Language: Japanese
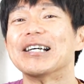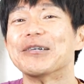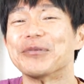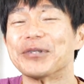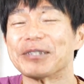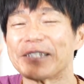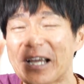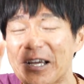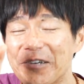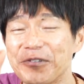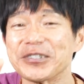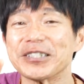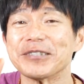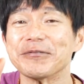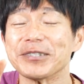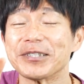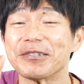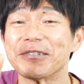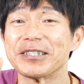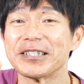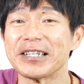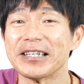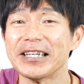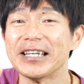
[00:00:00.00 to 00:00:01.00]
もう楽しみにして
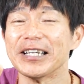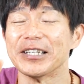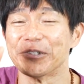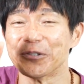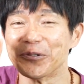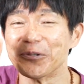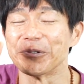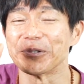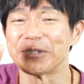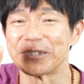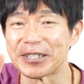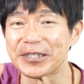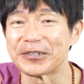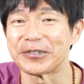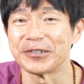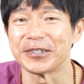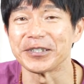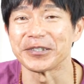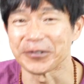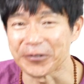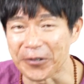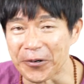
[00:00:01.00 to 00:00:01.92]
くださいね。要チェックです